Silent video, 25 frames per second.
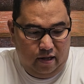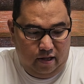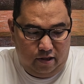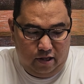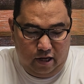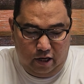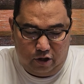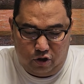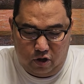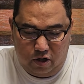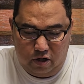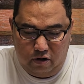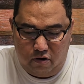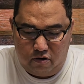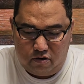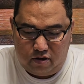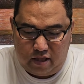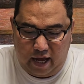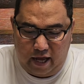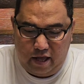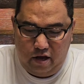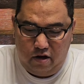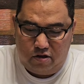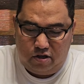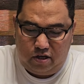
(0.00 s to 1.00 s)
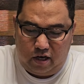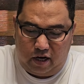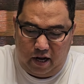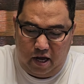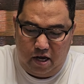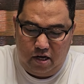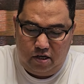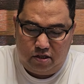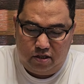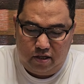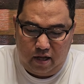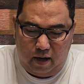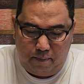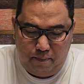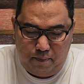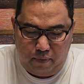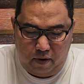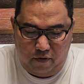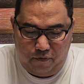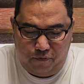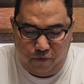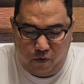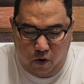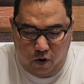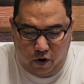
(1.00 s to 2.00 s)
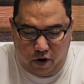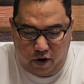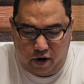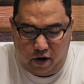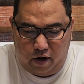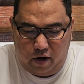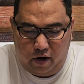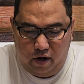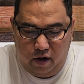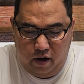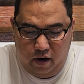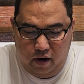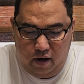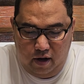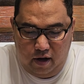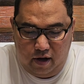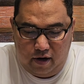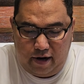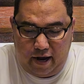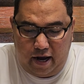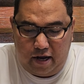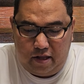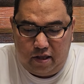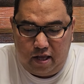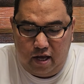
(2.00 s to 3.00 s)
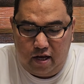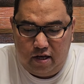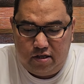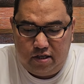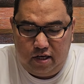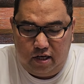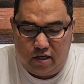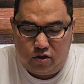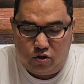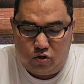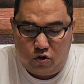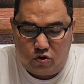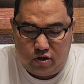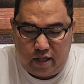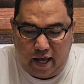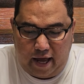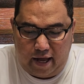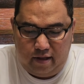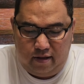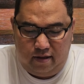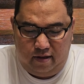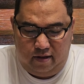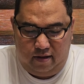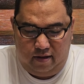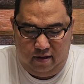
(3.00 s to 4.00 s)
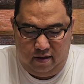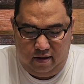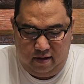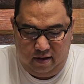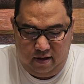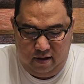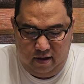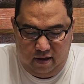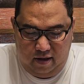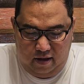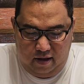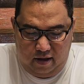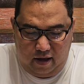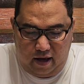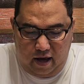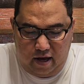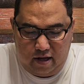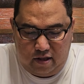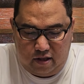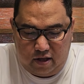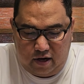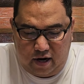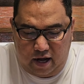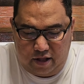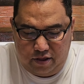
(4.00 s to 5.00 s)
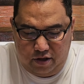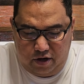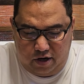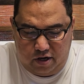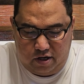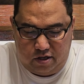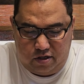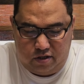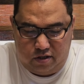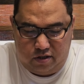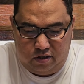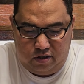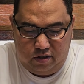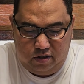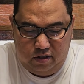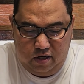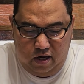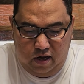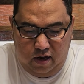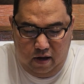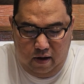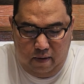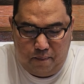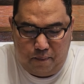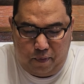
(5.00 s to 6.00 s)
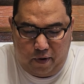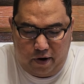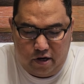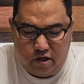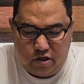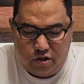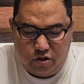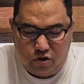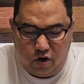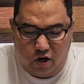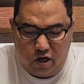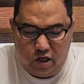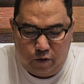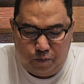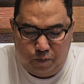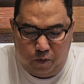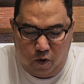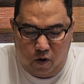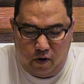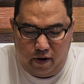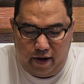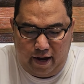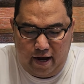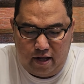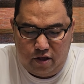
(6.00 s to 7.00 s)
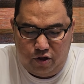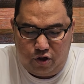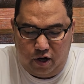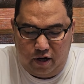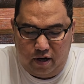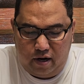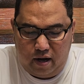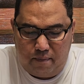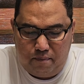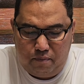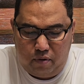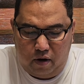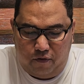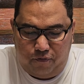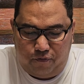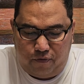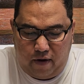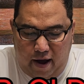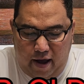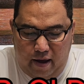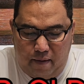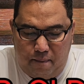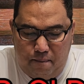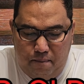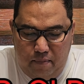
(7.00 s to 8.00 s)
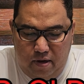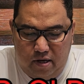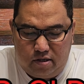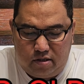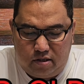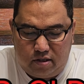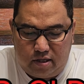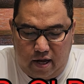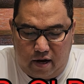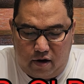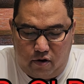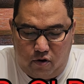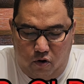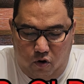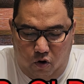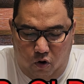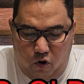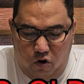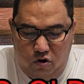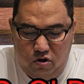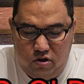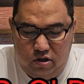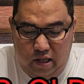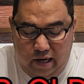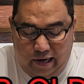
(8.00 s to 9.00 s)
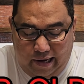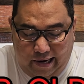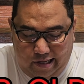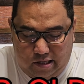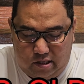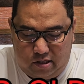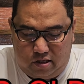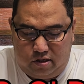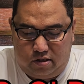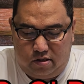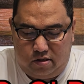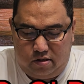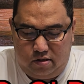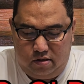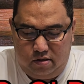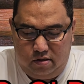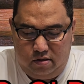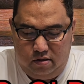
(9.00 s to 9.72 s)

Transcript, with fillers: Dito na tayo sa race number 4. Rating 6 to 10. 8 runners. First choice po, entry number 5, Mr. Oldrich.